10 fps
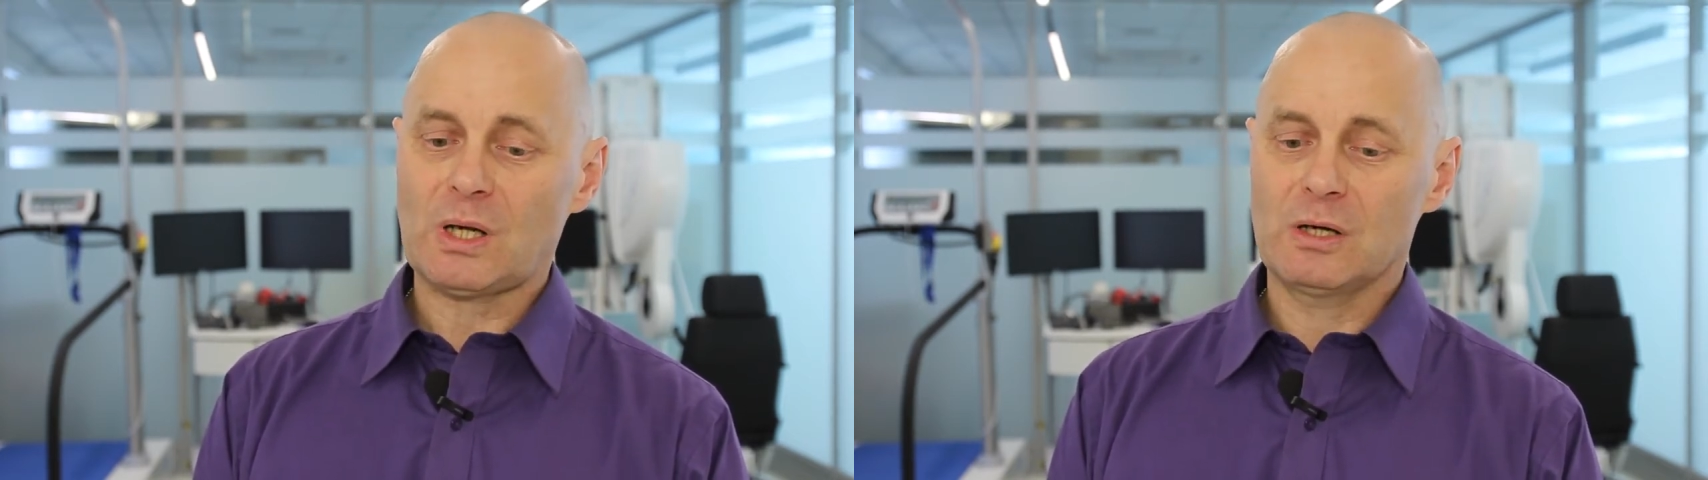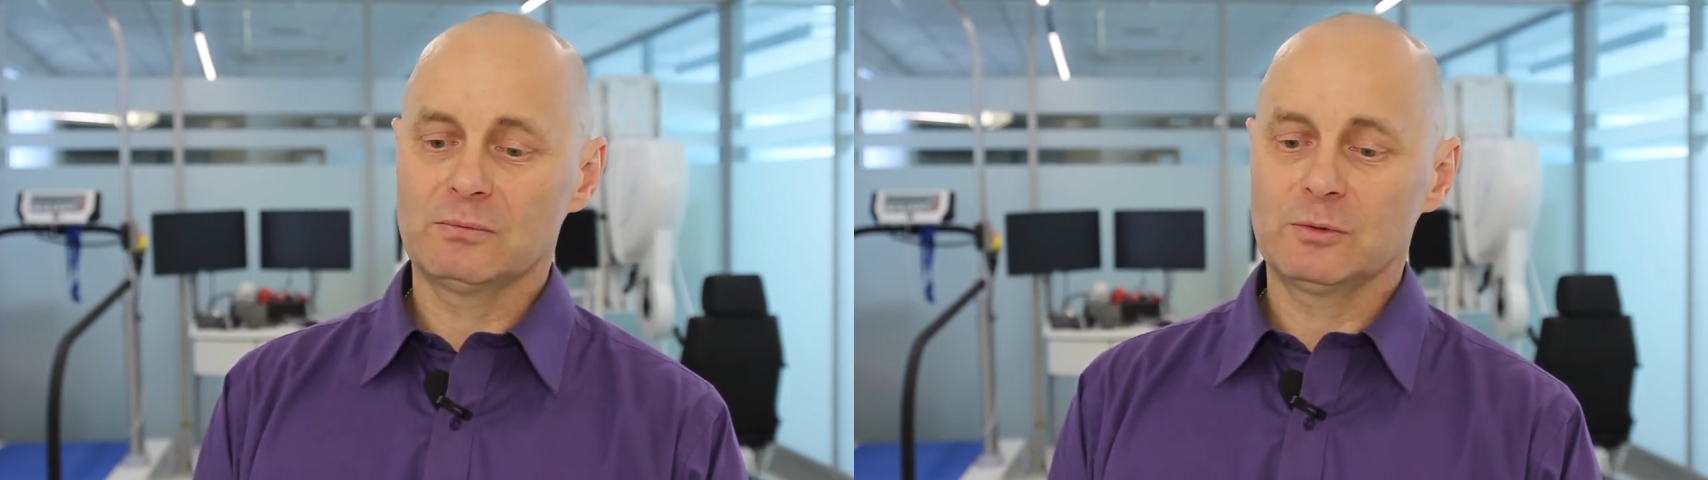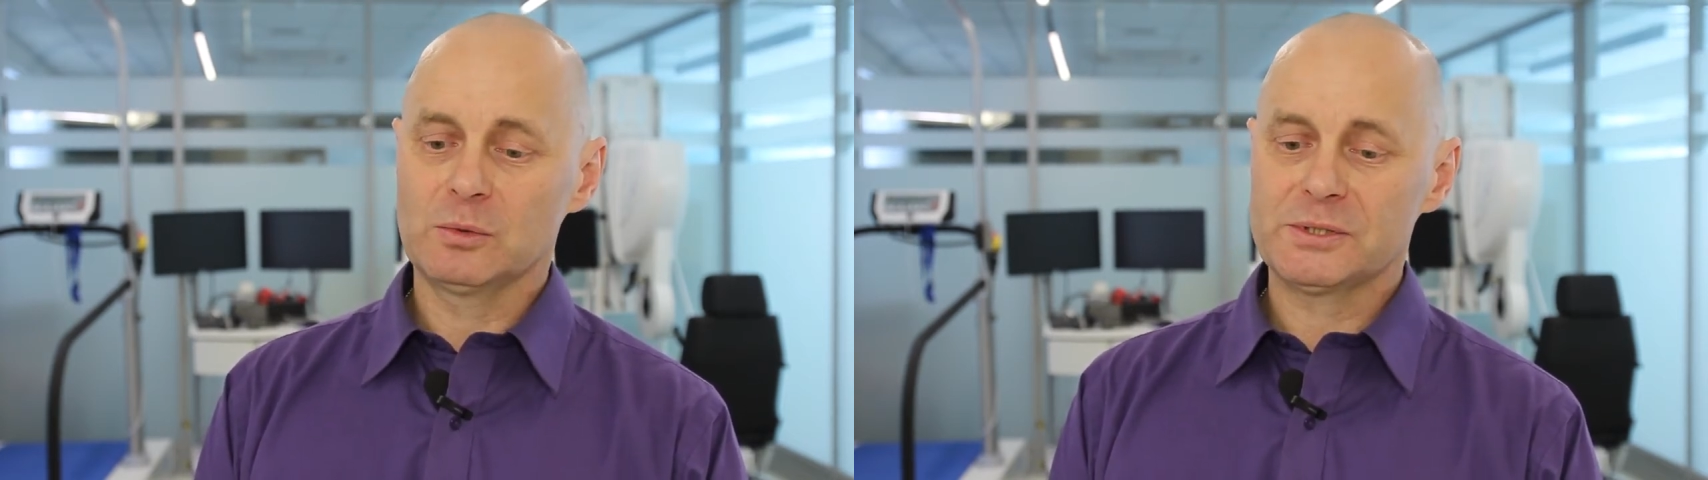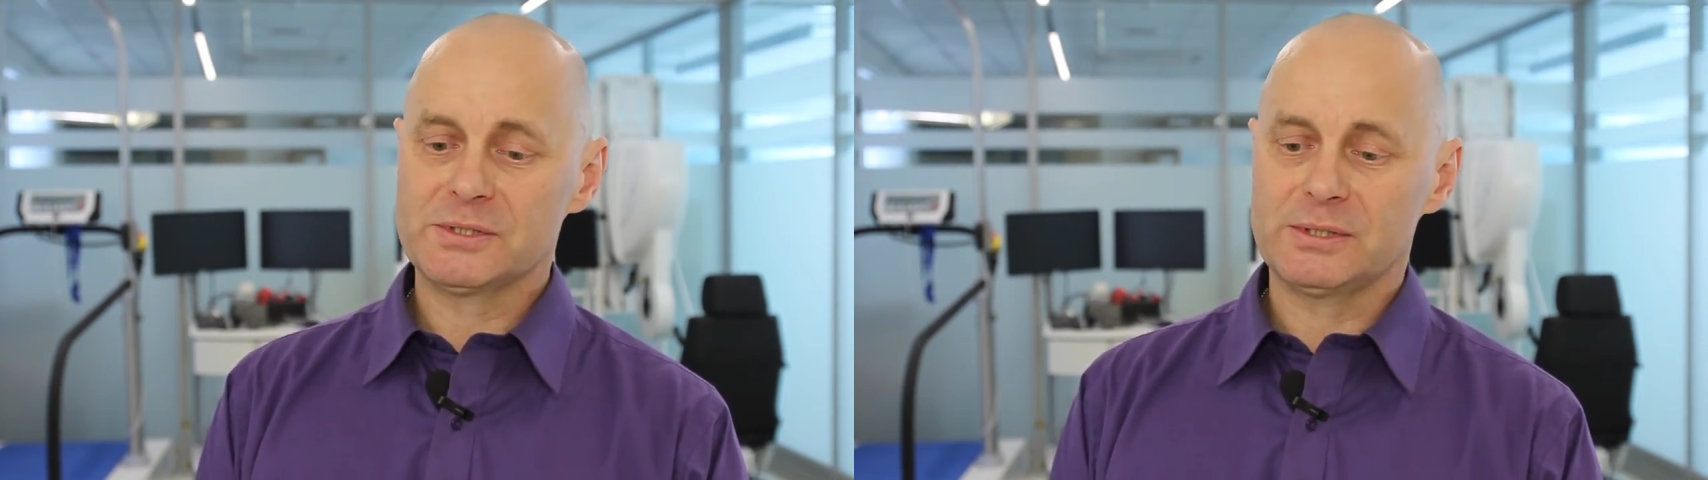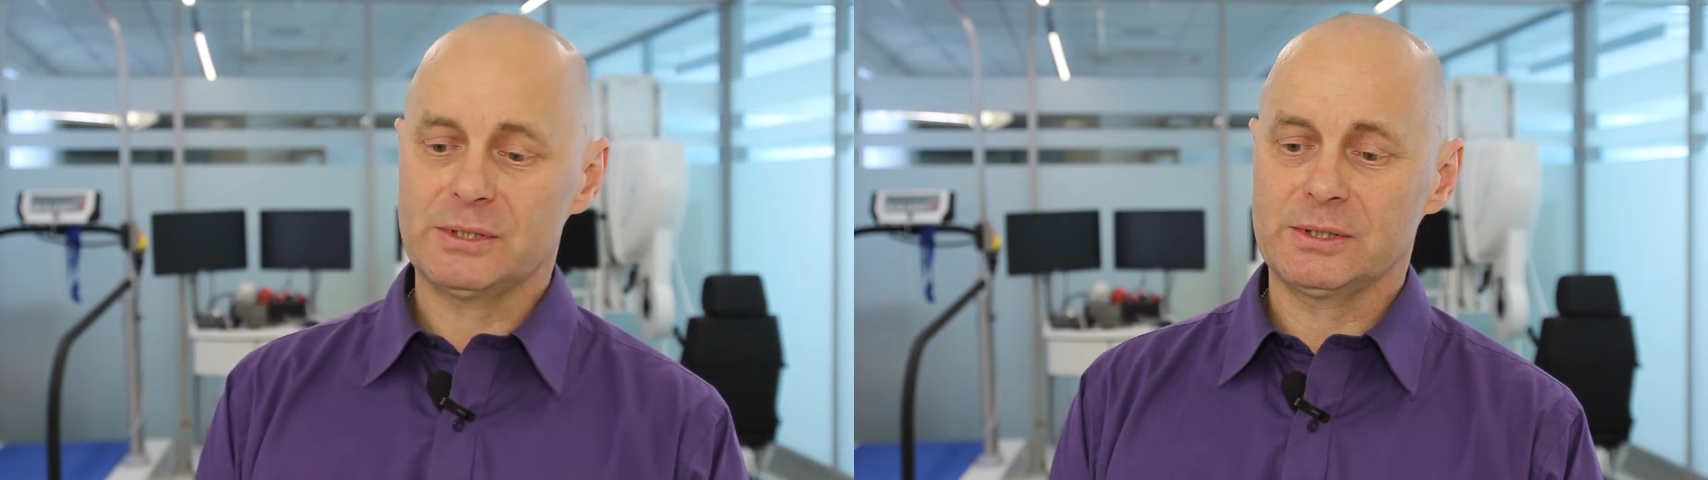в
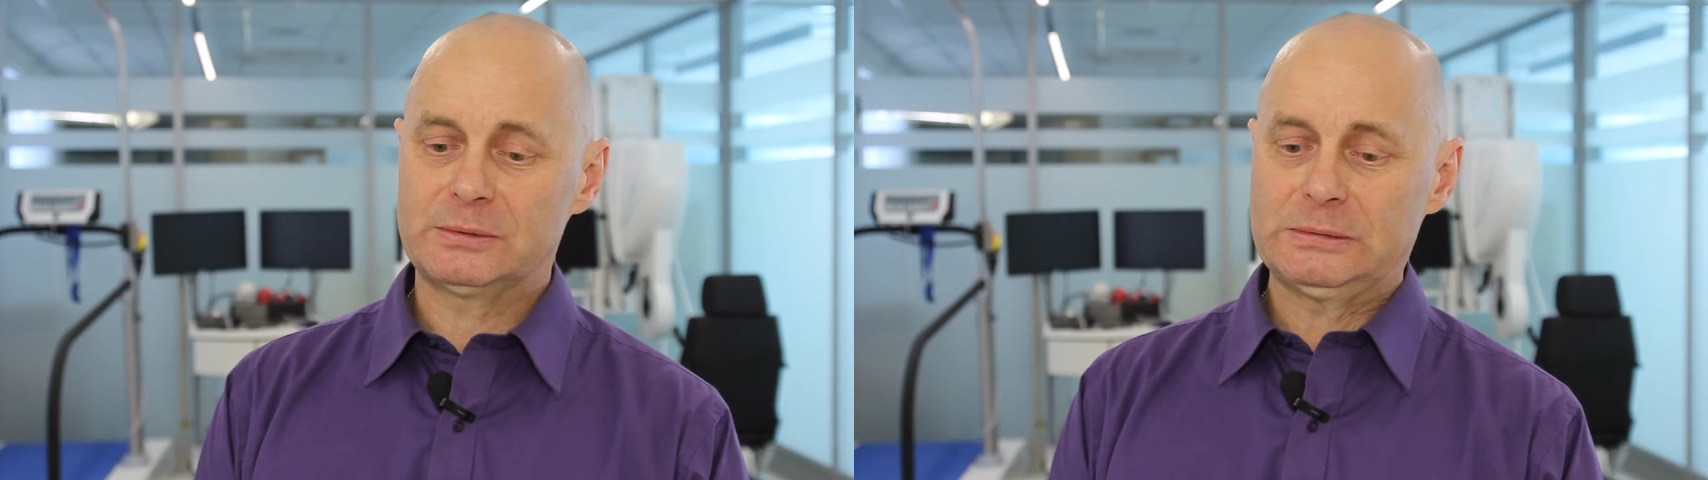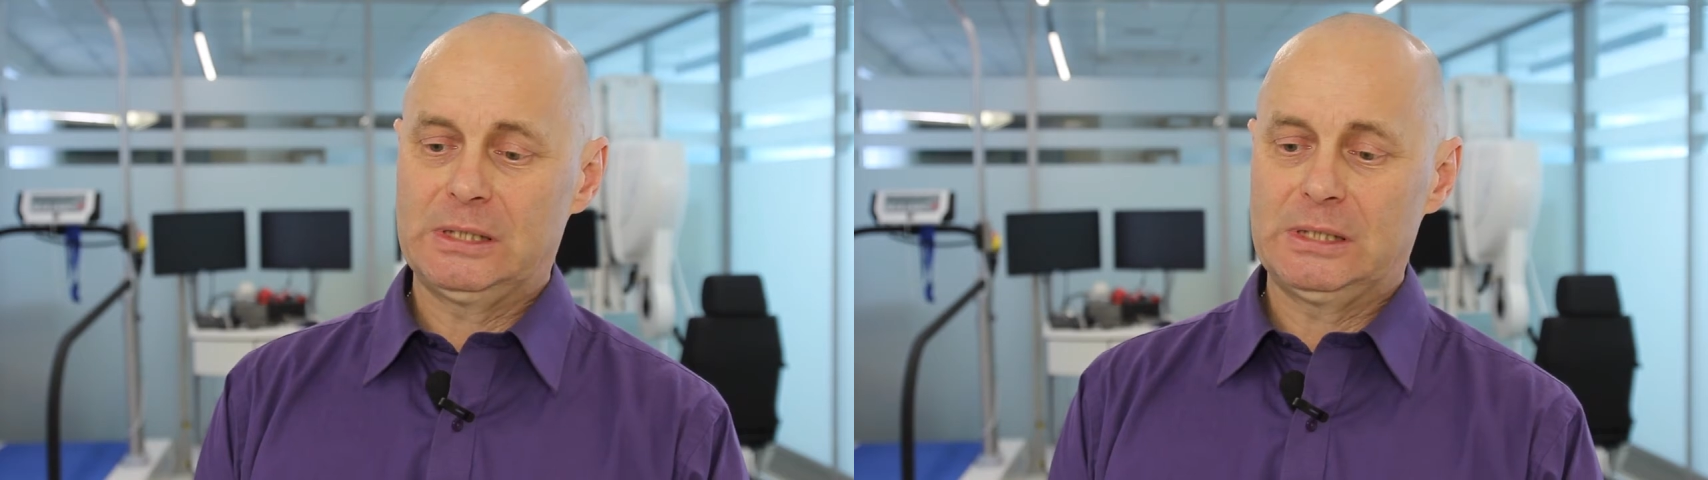области